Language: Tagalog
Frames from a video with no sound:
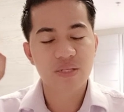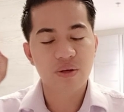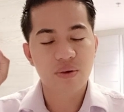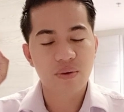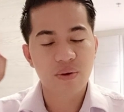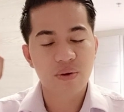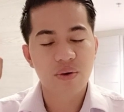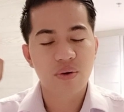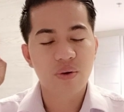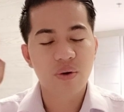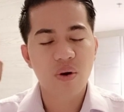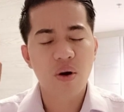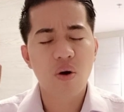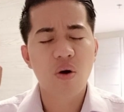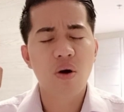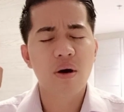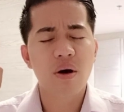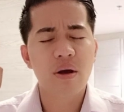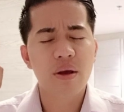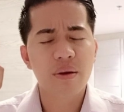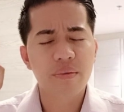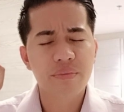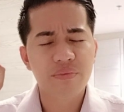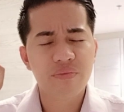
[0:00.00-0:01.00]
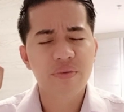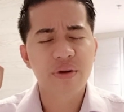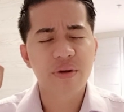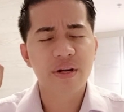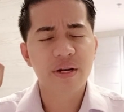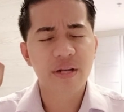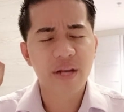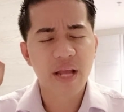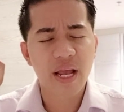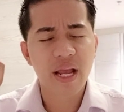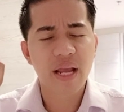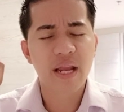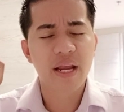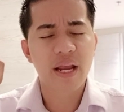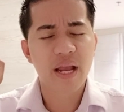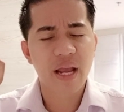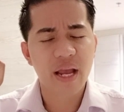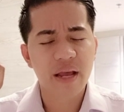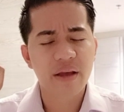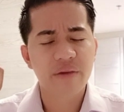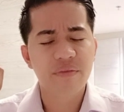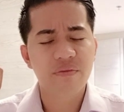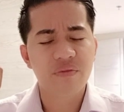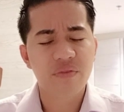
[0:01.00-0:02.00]
Oo, oo every day,
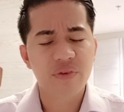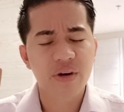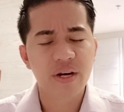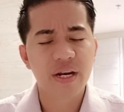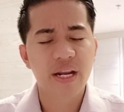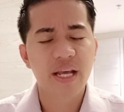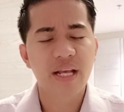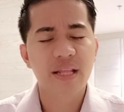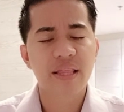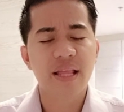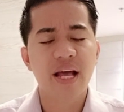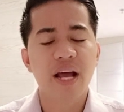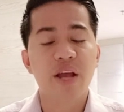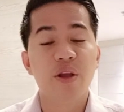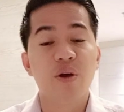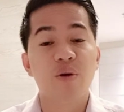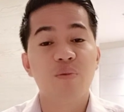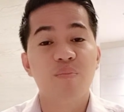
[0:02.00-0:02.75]
every day tayong